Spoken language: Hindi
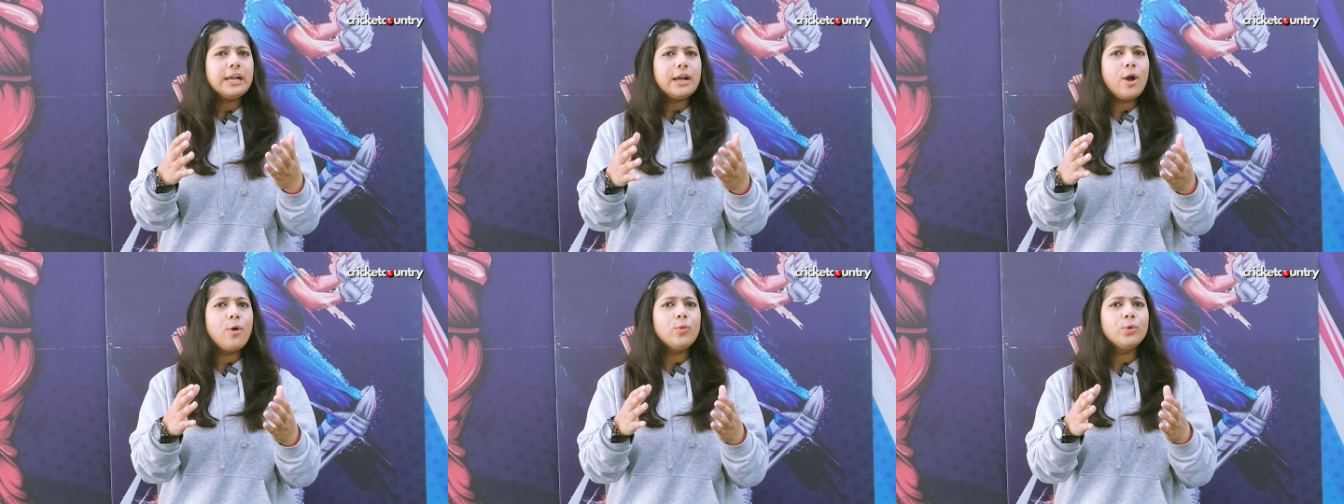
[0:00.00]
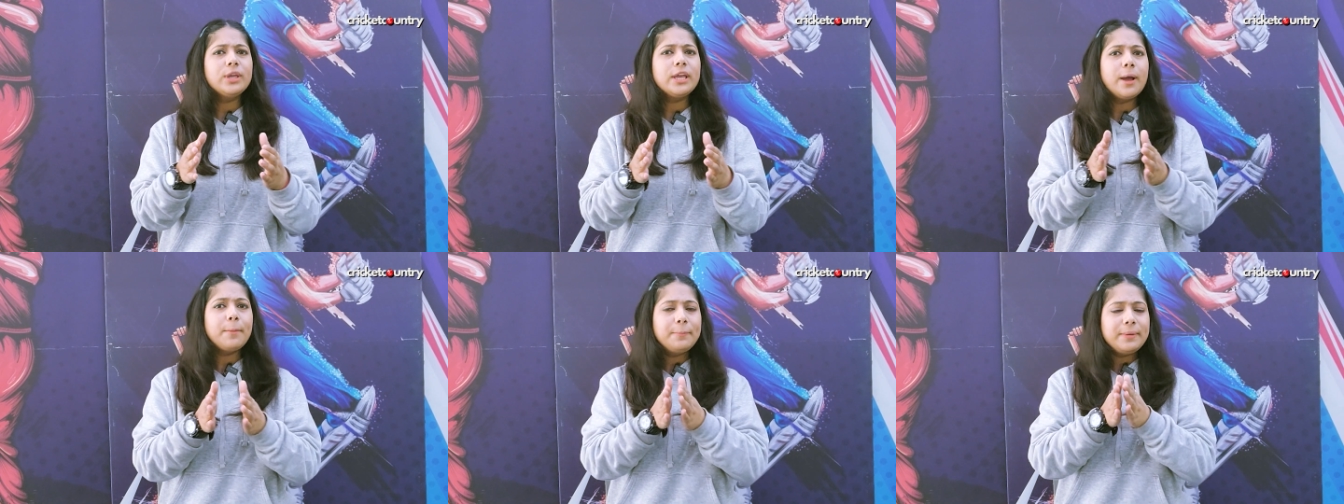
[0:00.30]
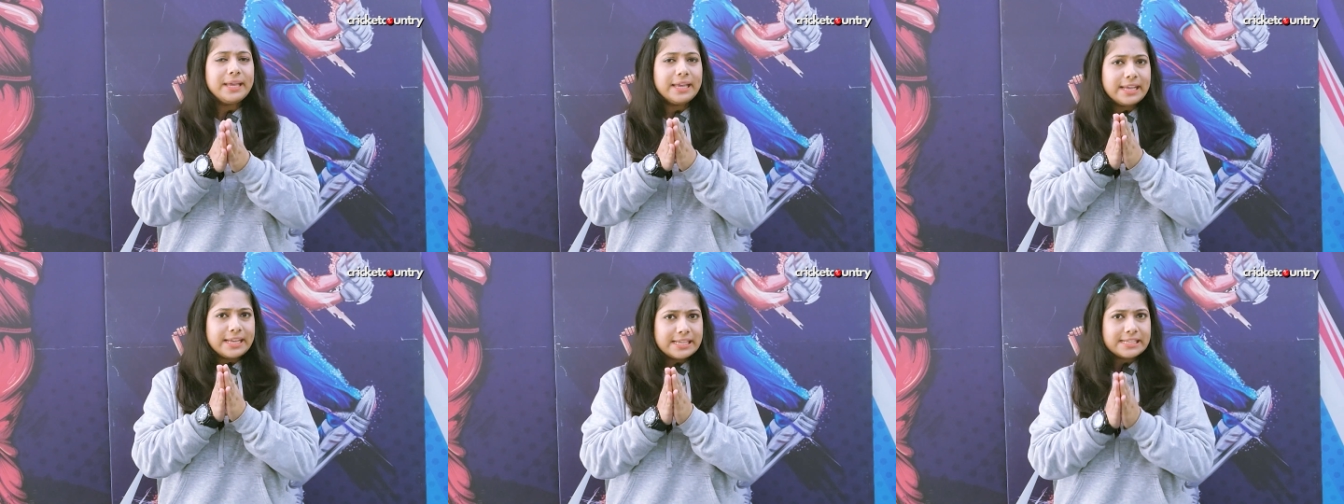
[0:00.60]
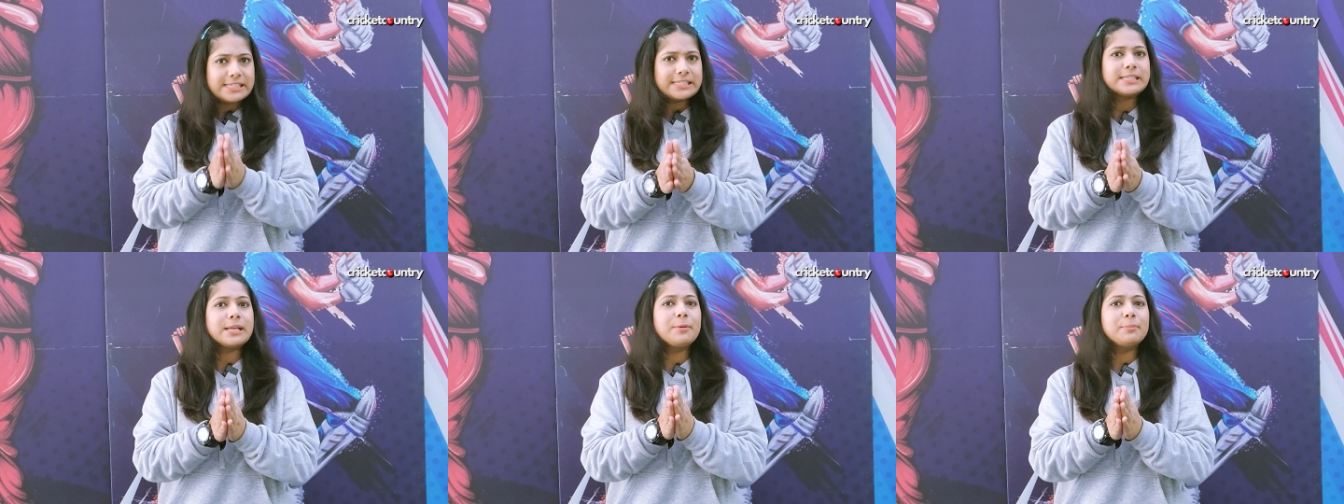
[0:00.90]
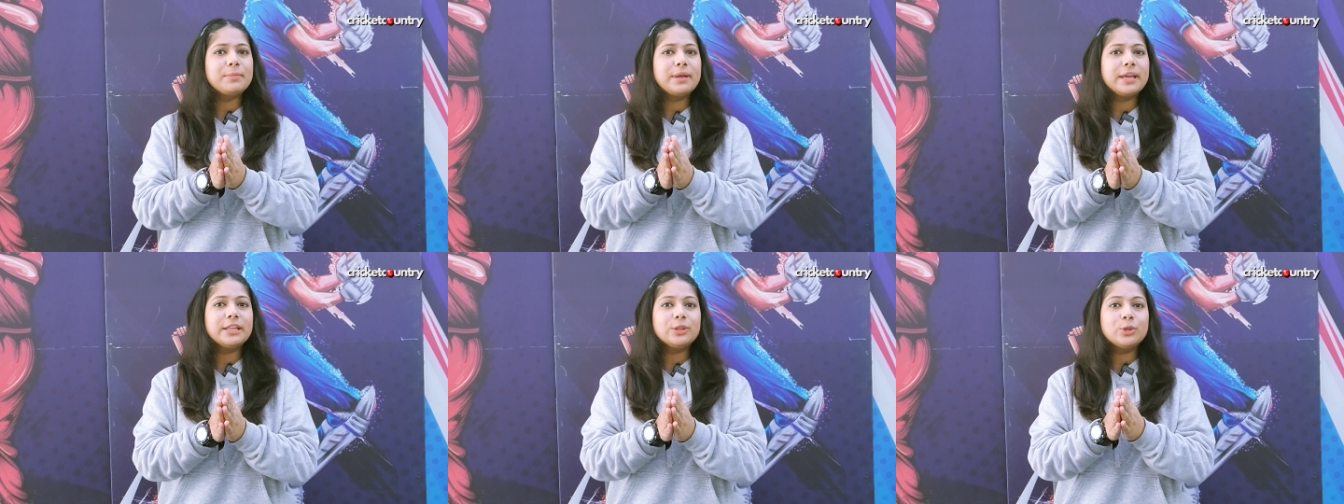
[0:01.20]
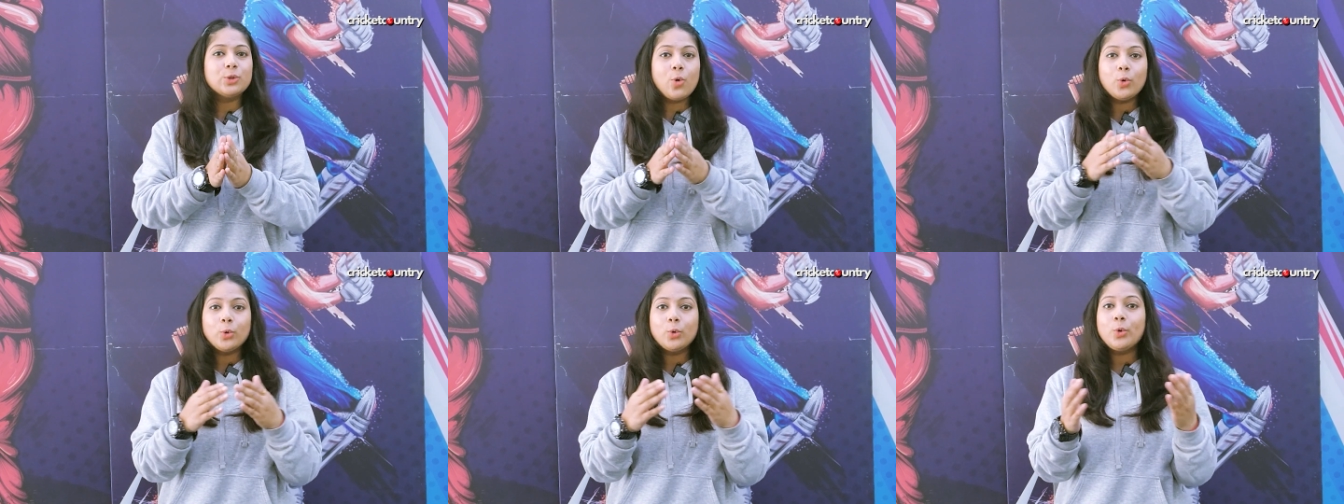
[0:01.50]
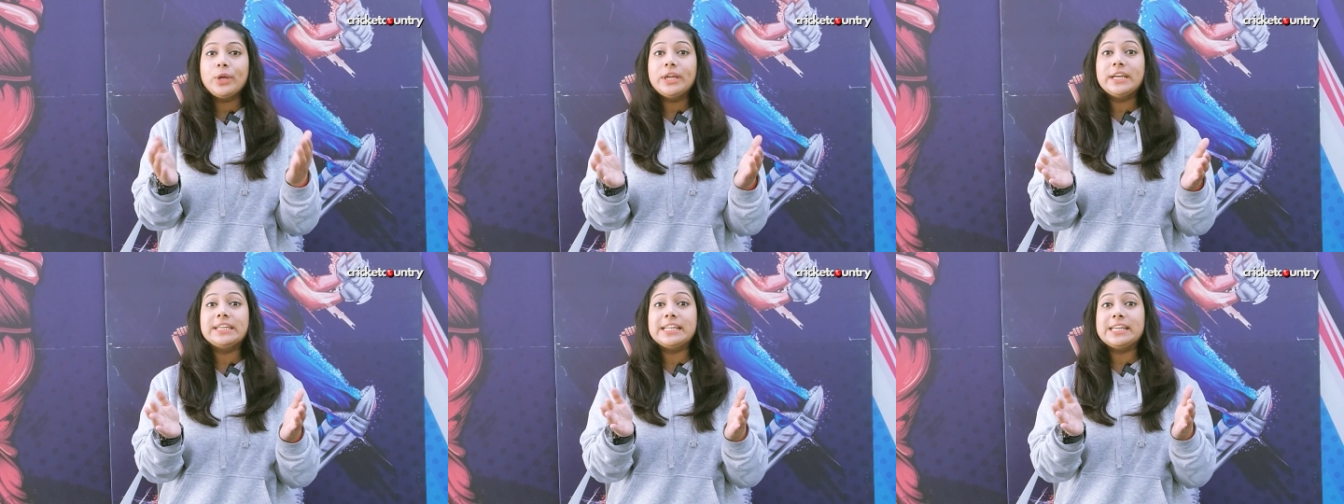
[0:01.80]
कहूँ कि अभी इस समय दोनों
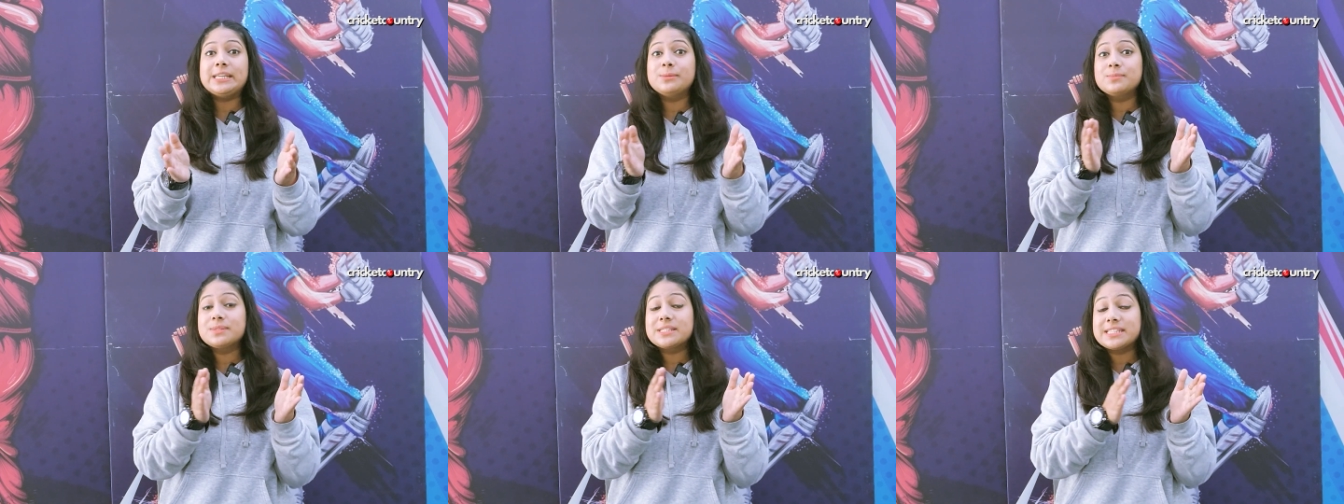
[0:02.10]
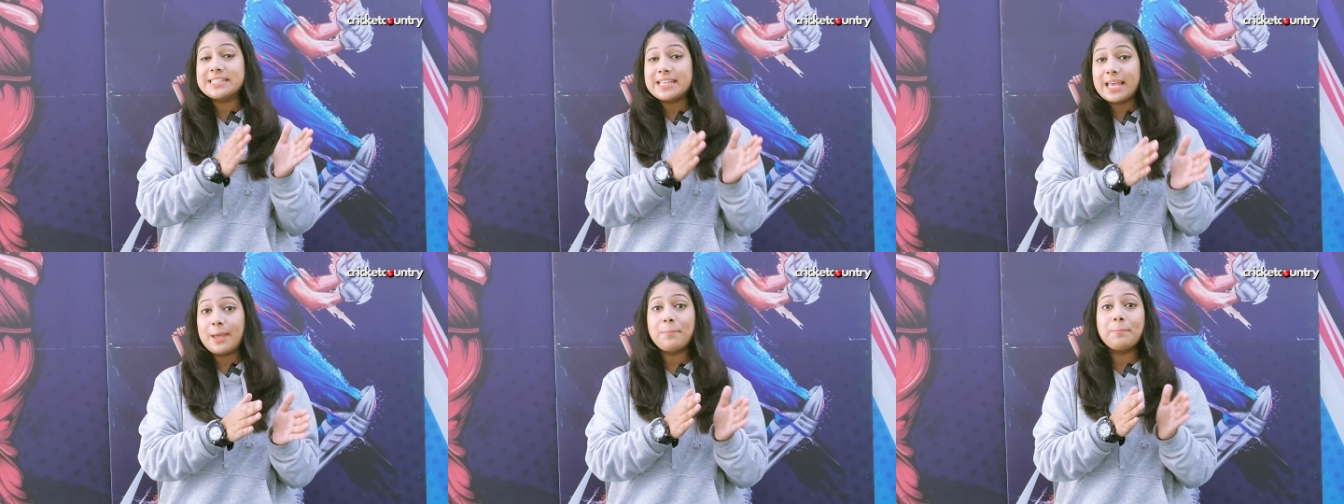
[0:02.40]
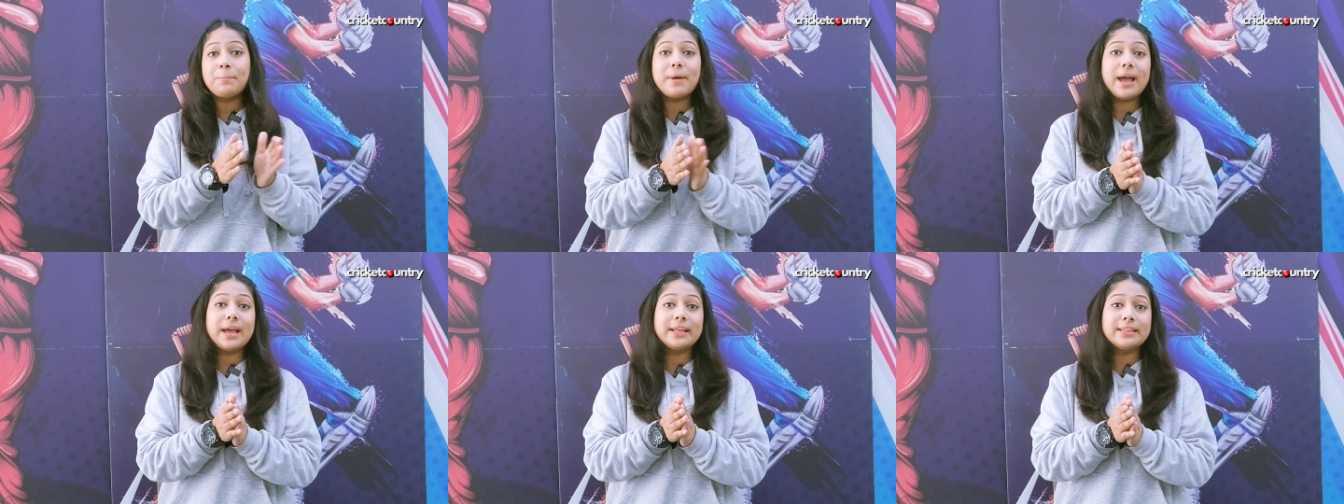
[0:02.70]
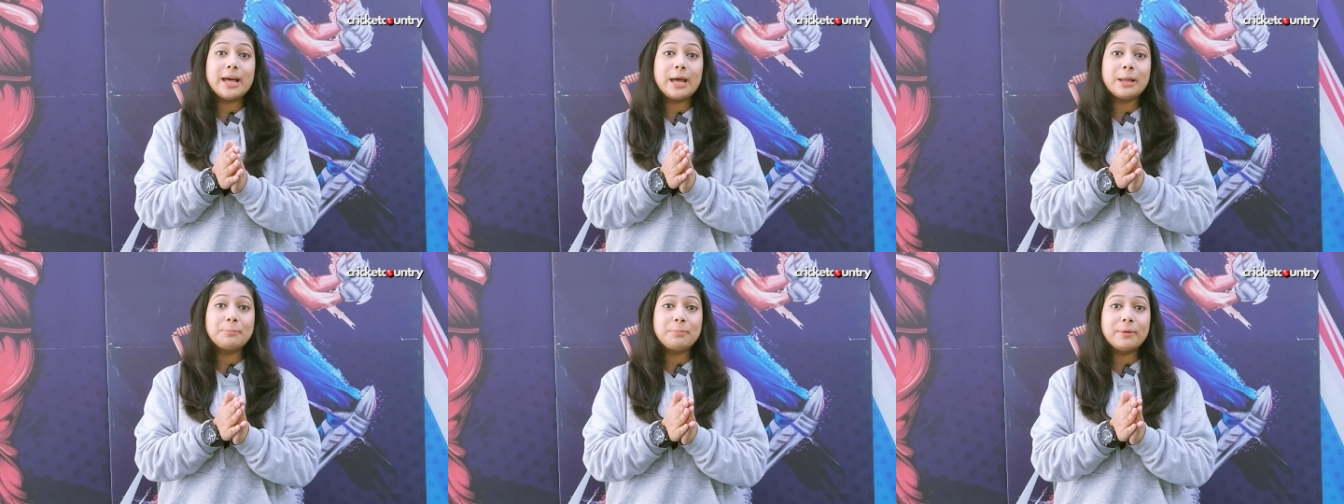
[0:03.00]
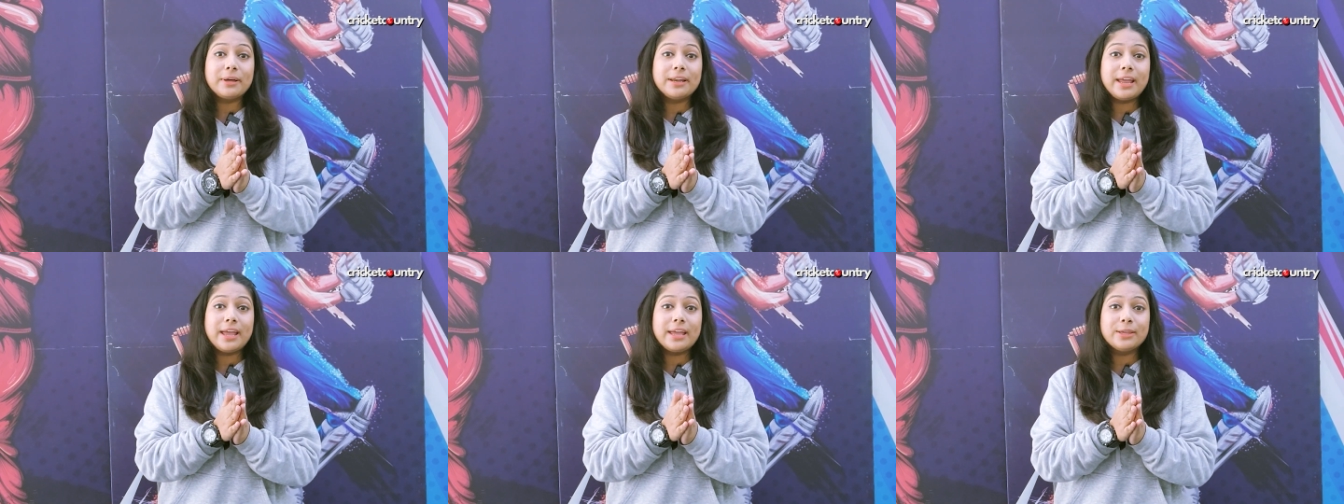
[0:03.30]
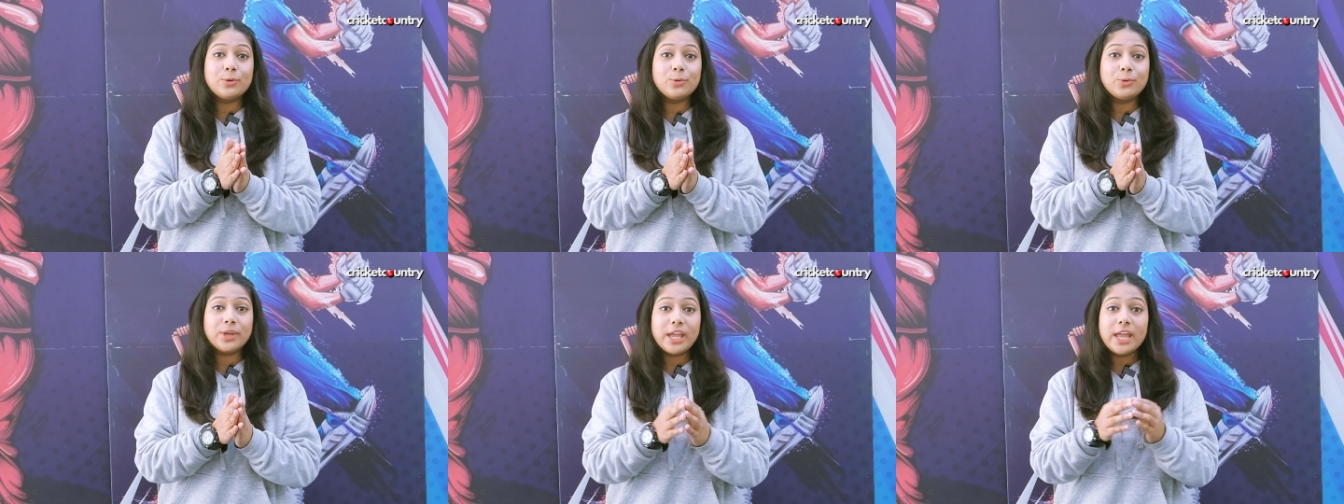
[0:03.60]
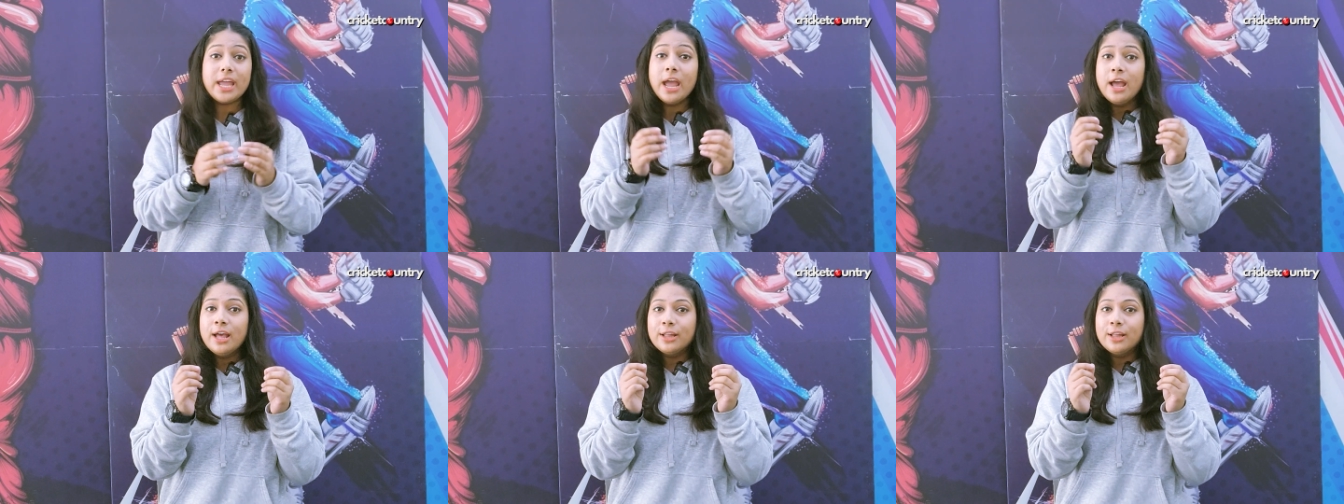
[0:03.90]
ही टीम सेम पायदान पर हैं क्योंकि